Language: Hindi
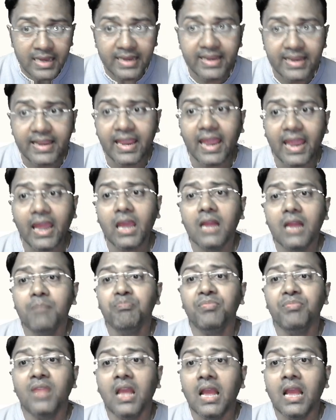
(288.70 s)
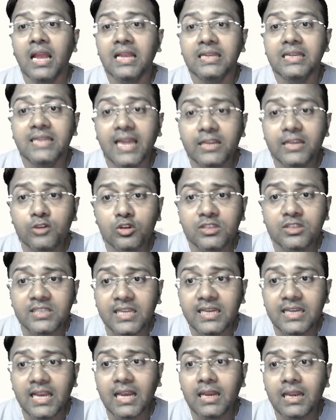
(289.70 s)
कि ये जो
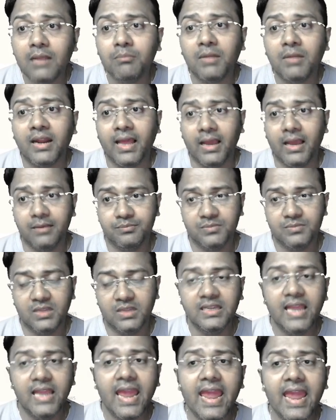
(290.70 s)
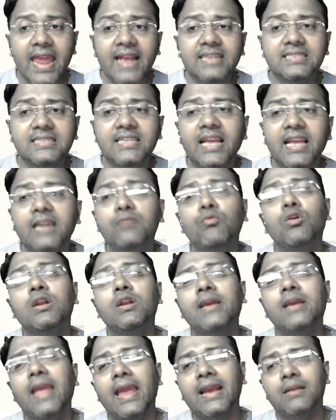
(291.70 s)
सीरियल नंबर है ये एक जेड बोल
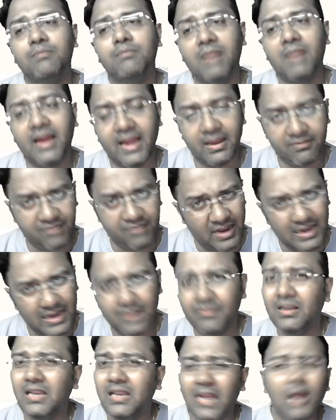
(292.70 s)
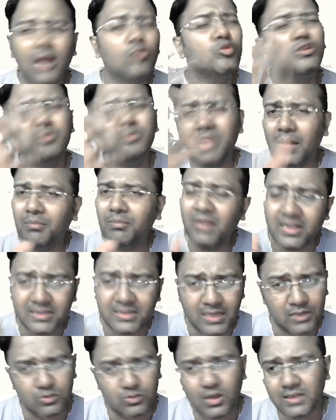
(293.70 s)
के एक मैं वेरिएबल लिया कुछ भी आप ले
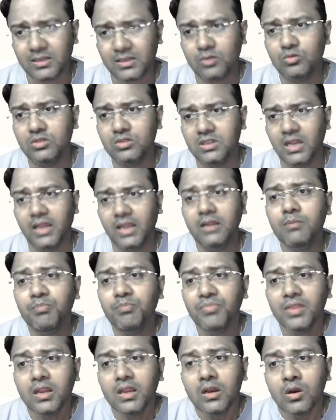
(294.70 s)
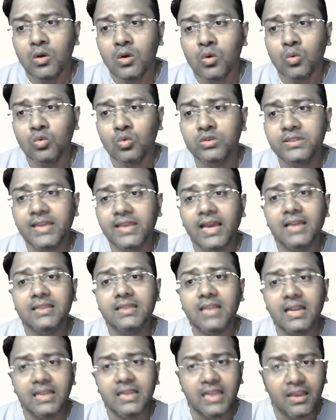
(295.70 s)
सकते हो ऐसा कुछ नहीं उसके
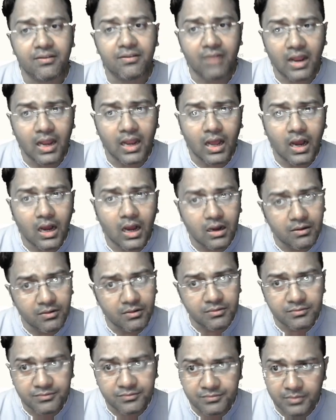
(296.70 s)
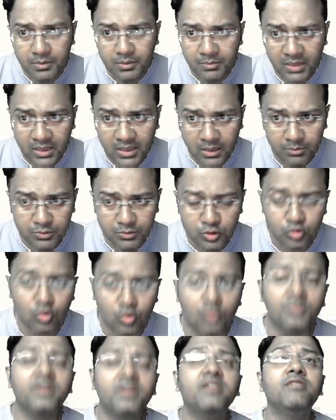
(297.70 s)
अंदर ये वाला मतलब जो
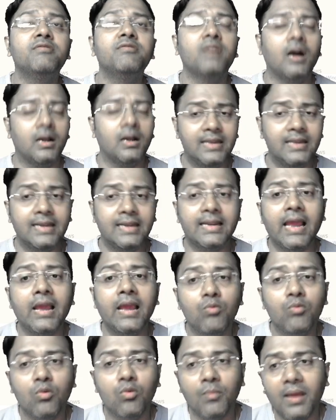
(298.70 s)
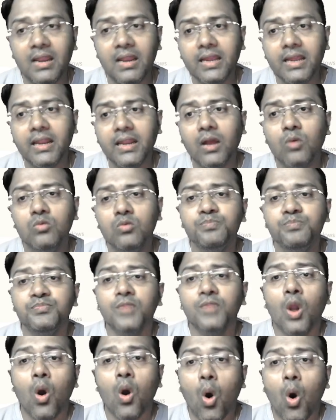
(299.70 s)
भी डेटा है वो मैं ले रहा हूँ
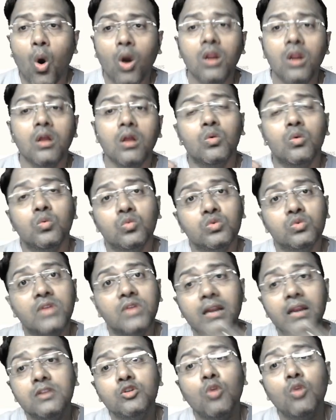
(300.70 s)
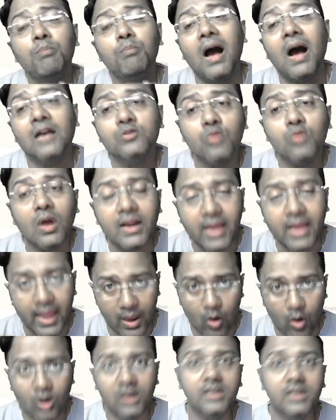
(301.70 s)
और उधर जो पासवर्ड है
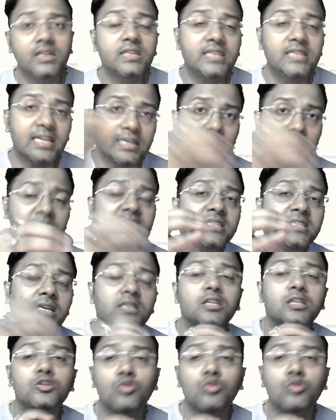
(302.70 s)
ऑलरेडी डेटाबेस के अंदर जो